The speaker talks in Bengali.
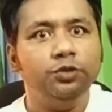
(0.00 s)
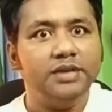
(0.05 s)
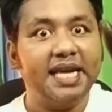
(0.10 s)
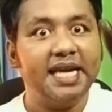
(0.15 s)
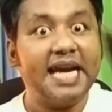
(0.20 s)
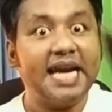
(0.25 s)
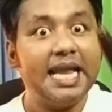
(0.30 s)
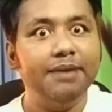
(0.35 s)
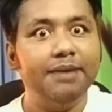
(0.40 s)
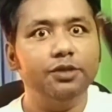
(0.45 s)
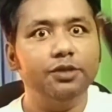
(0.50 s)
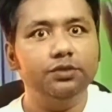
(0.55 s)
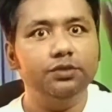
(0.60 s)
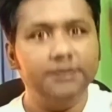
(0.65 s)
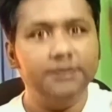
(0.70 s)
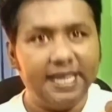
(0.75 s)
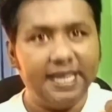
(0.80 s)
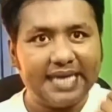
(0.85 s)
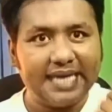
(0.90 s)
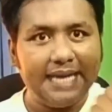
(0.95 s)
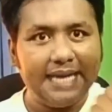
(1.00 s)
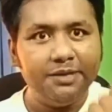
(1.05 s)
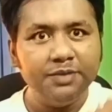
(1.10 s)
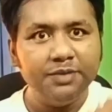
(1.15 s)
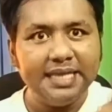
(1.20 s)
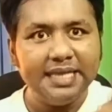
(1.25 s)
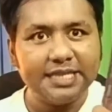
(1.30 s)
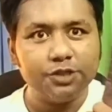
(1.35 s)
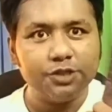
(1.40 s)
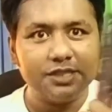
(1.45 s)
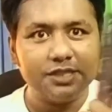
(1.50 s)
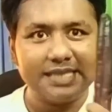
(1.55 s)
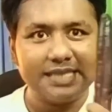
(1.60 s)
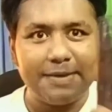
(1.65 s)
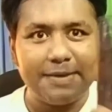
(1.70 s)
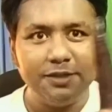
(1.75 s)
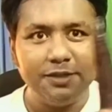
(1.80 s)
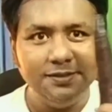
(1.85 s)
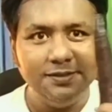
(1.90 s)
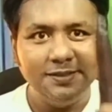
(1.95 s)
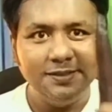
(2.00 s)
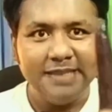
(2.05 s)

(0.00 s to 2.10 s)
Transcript: এই কালা বেগুন এই কালা বেগুনটা দেখছো কেমন